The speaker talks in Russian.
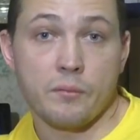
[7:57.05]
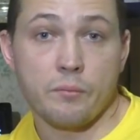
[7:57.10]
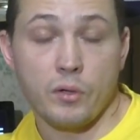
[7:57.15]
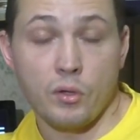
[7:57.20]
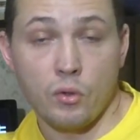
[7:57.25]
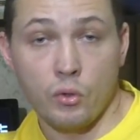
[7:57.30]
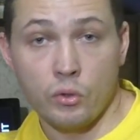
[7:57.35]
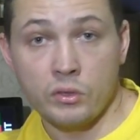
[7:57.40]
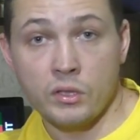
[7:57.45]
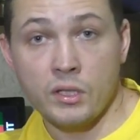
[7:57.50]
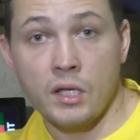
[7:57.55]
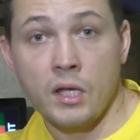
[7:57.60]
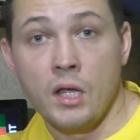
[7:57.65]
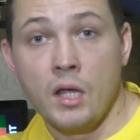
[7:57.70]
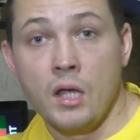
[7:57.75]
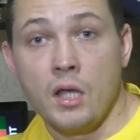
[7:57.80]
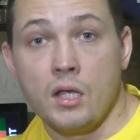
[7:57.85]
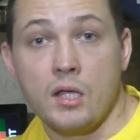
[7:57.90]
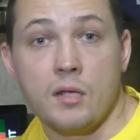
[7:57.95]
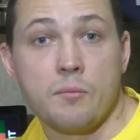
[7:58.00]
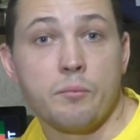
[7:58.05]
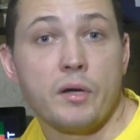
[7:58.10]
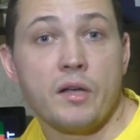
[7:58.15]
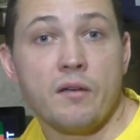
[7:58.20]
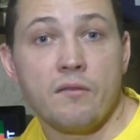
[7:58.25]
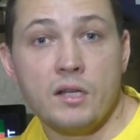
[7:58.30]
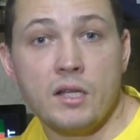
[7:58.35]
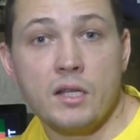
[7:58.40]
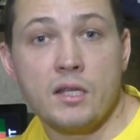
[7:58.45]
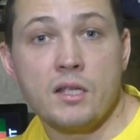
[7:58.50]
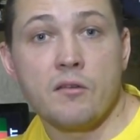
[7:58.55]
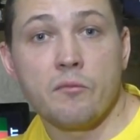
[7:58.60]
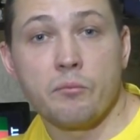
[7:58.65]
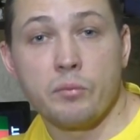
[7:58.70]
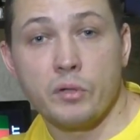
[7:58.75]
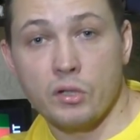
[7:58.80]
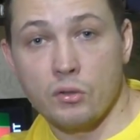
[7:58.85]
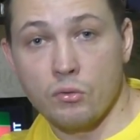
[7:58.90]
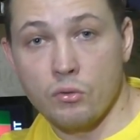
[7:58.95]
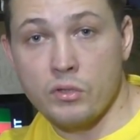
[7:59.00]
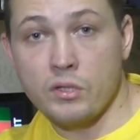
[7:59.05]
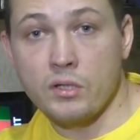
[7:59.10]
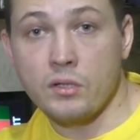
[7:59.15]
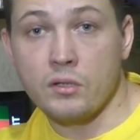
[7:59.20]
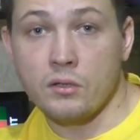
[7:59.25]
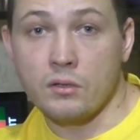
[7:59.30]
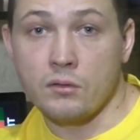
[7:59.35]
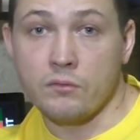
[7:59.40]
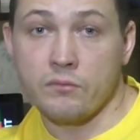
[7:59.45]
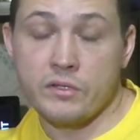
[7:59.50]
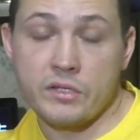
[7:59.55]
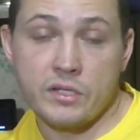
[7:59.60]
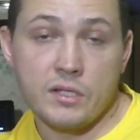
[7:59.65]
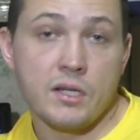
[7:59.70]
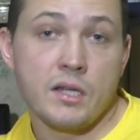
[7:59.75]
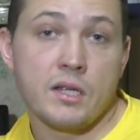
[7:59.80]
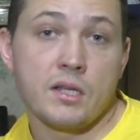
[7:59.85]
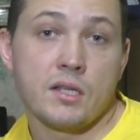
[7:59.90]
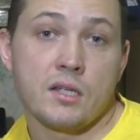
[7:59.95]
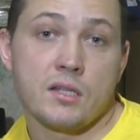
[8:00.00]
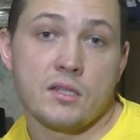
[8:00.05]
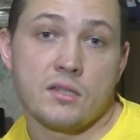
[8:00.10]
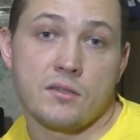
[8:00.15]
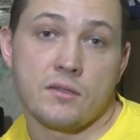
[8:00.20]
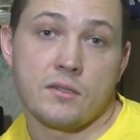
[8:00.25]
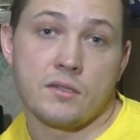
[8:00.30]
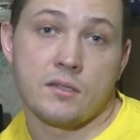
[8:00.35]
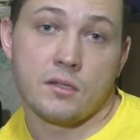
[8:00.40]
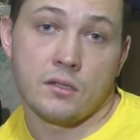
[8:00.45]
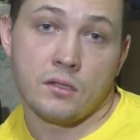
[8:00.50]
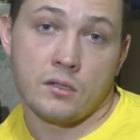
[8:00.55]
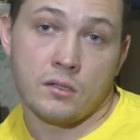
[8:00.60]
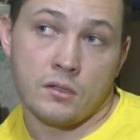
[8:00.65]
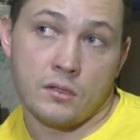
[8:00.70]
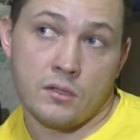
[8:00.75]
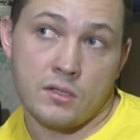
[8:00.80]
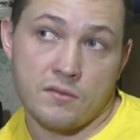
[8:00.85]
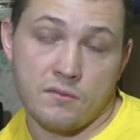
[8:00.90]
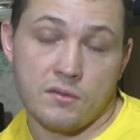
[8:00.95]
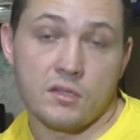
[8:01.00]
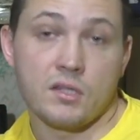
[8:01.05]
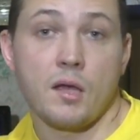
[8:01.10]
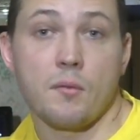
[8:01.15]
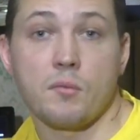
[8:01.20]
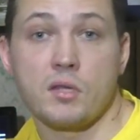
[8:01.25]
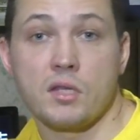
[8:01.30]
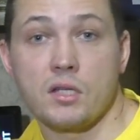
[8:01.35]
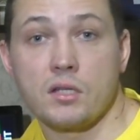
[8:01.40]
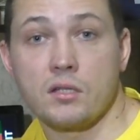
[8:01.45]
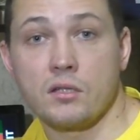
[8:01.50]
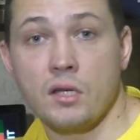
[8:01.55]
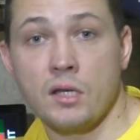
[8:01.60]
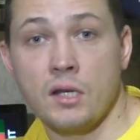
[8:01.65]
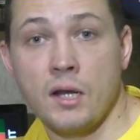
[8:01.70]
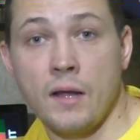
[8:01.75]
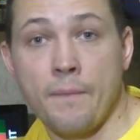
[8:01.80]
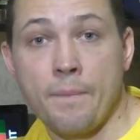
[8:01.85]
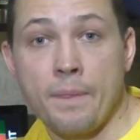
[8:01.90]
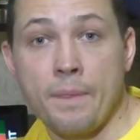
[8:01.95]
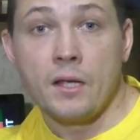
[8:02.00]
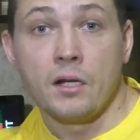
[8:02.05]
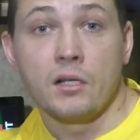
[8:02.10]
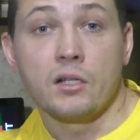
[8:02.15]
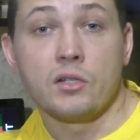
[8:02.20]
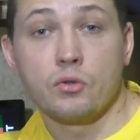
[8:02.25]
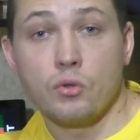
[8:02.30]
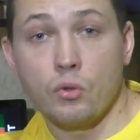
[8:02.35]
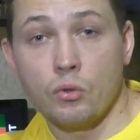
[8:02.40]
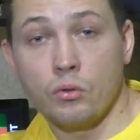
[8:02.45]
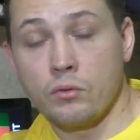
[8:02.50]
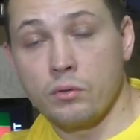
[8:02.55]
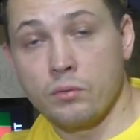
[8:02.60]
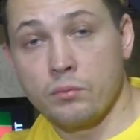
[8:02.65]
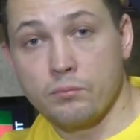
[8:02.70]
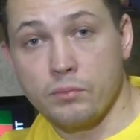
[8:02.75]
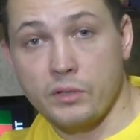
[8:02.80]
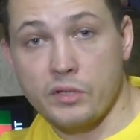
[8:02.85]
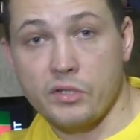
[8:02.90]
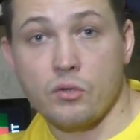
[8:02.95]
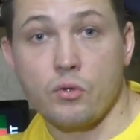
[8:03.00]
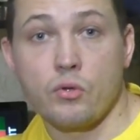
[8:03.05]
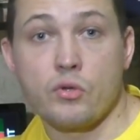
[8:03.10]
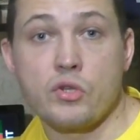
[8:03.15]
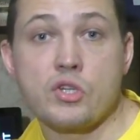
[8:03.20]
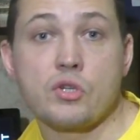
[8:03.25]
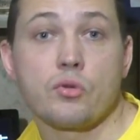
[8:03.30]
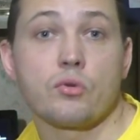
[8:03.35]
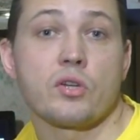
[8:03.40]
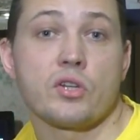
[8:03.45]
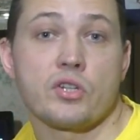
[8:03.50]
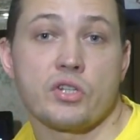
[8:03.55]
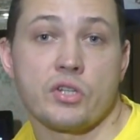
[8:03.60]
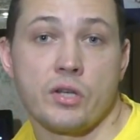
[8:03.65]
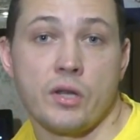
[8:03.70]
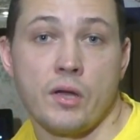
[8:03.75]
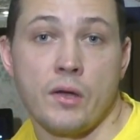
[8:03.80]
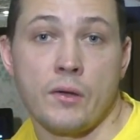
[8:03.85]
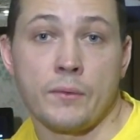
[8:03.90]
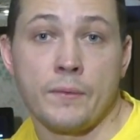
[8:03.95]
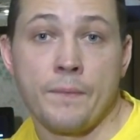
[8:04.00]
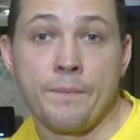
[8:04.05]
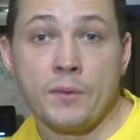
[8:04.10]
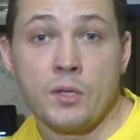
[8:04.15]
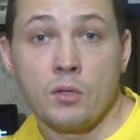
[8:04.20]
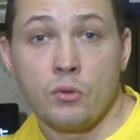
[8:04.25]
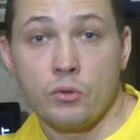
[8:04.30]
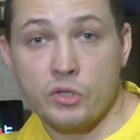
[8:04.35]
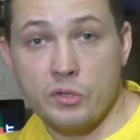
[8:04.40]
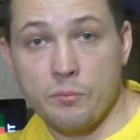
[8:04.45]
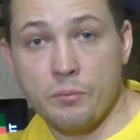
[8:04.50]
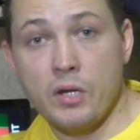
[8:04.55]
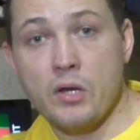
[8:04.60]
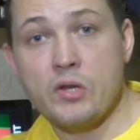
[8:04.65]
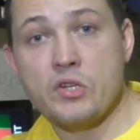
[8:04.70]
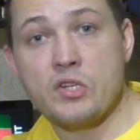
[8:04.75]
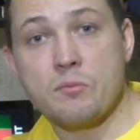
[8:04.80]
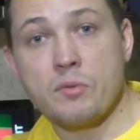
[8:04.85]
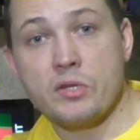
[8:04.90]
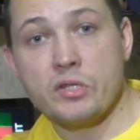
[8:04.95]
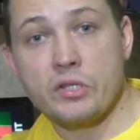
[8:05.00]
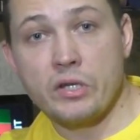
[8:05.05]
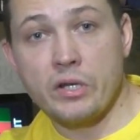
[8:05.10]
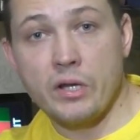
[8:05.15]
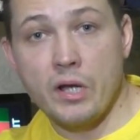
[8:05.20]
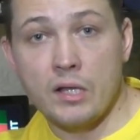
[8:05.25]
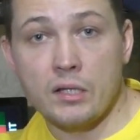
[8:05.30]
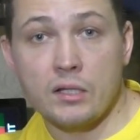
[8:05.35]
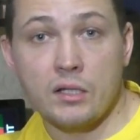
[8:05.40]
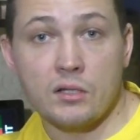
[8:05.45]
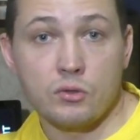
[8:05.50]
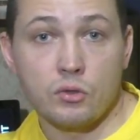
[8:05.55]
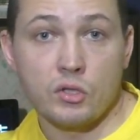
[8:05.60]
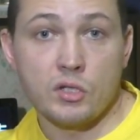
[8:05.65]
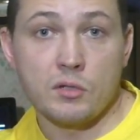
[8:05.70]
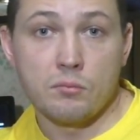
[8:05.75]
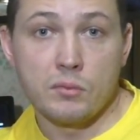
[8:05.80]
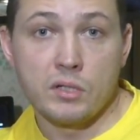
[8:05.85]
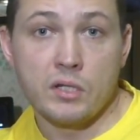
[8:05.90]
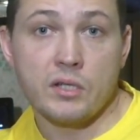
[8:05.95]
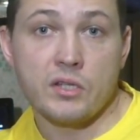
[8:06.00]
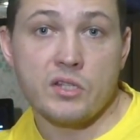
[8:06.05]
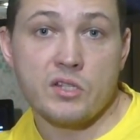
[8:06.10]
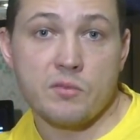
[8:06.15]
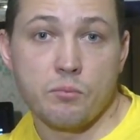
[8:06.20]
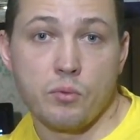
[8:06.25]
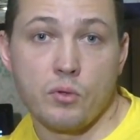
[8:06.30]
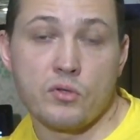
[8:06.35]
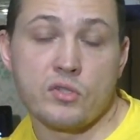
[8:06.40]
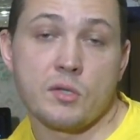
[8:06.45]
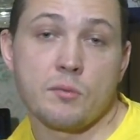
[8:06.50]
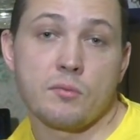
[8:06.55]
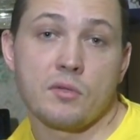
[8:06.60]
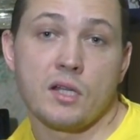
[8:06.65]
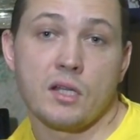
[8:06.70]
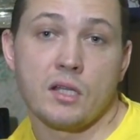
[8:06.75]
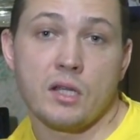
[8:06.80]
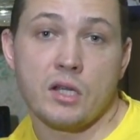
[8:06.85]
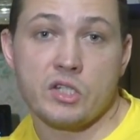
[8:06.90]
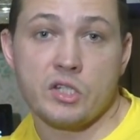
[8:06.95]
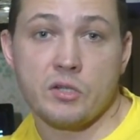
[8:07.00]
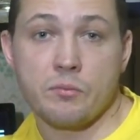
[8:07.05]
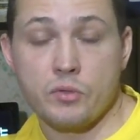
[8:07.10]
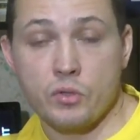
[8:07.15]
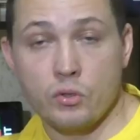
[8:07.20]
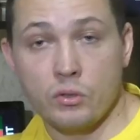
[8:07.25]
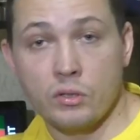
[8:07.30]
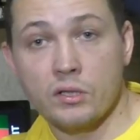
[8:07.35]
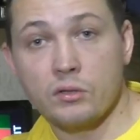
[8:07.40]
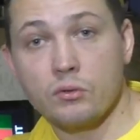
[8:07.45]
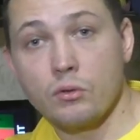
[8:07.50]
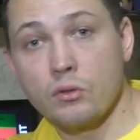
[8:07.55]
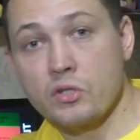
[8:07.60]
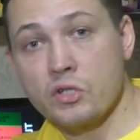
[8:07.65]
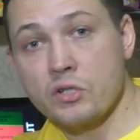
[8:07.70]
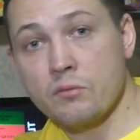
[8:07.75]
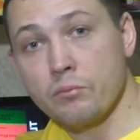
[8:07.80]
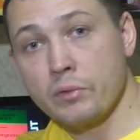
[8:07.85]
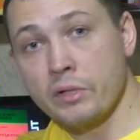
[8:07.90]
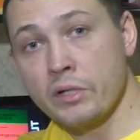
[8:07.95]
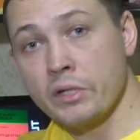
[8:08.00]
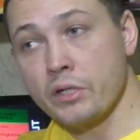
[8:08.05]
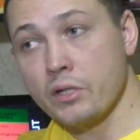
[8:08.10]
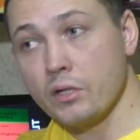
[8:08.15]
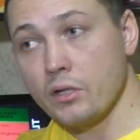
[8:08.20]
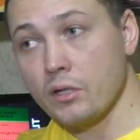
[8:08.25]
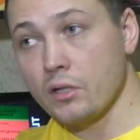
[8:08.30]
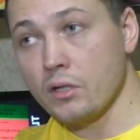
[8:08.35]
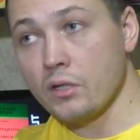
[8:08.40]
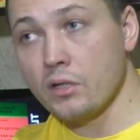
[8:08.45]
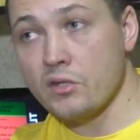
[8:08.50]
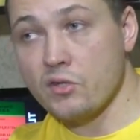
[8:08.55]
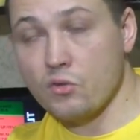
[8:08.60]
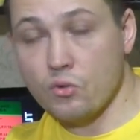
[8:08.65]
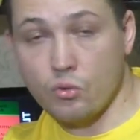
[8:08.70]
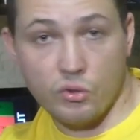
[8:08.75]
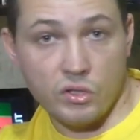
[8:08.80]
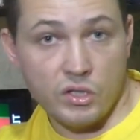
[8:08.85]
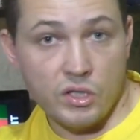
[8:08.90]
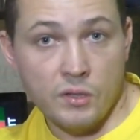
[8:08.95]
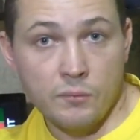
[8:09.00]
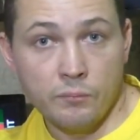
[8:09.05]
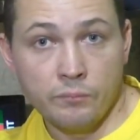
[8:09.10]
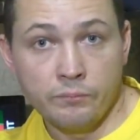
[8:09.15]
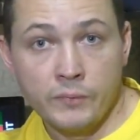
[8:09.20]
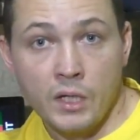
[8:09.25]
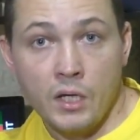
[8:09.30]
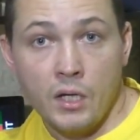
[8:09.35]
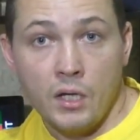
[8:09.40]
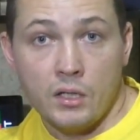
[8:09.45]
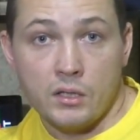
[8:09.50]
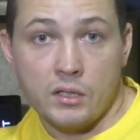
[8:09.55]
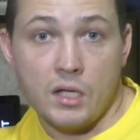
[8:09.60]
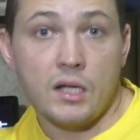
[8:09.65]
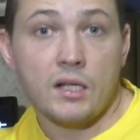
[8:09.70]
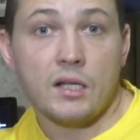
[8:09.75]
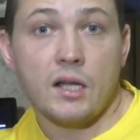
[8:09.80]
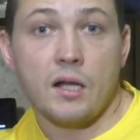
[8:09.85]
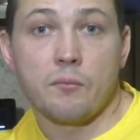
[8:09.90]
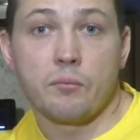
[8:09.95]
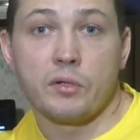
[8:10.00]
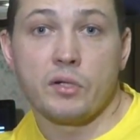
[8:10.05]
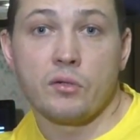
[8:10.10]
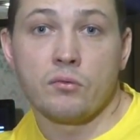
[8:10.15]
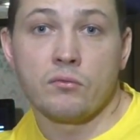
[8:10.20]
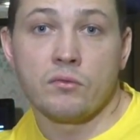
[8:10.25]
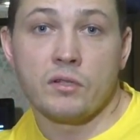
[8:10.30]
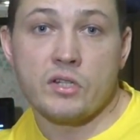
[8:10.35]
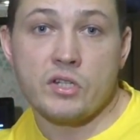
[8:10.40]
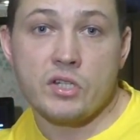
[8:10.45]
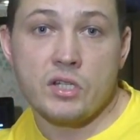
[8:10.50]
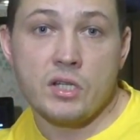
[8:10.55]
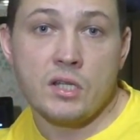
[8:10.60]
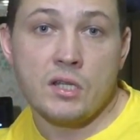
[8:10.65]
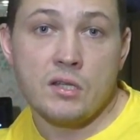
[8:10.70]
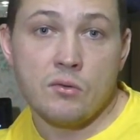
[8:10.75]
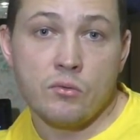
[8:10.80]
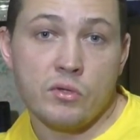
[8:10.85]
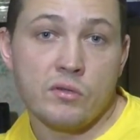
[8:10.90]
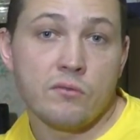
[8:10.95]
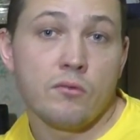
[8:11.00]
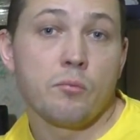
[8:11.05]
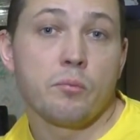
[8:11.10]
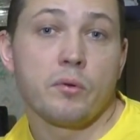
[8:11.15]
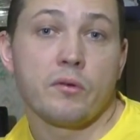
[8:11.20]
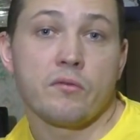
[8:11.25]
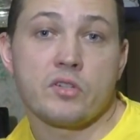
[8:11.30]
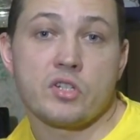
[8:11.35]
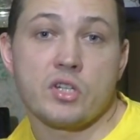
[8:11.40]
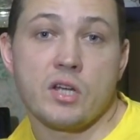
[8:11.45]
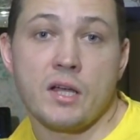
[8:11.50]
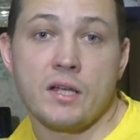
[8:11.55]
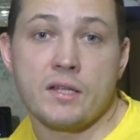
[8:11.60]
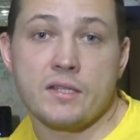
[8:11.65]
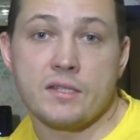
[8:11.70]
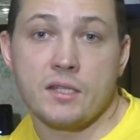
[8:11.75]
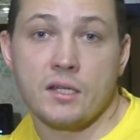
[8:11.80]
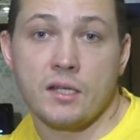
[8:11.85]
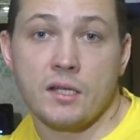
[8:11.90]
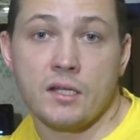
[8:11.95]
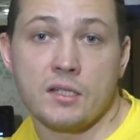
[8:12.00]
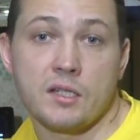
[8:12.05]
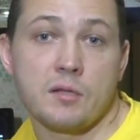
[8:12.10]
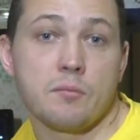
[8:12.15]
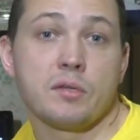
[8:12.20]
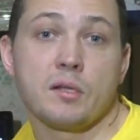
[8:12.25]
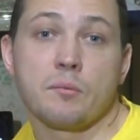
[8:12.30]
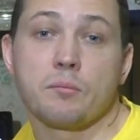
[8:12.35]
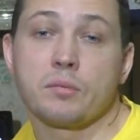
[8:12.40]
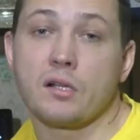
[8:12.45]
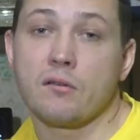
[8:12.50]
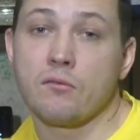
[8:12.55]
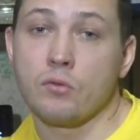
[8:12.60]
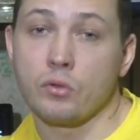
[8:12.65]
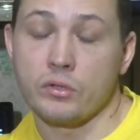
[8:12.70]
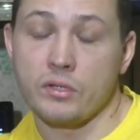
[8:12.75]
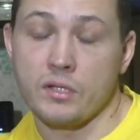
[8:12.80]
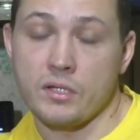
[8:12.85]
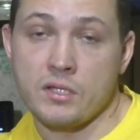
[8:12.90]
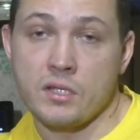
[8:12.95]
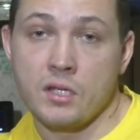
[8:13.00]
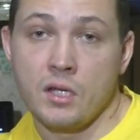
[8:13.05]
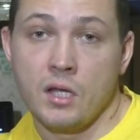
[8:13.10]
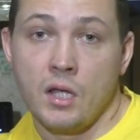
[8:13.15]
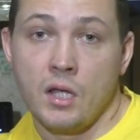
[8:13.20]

погоды и появления в природе выделения э, цветами нектара, литок потихонечку расширяет. Утепляющий материал, который мы используем для наших пчелок, должен быть э, сухим, так как при увлажнении у него повышается теплопроводность.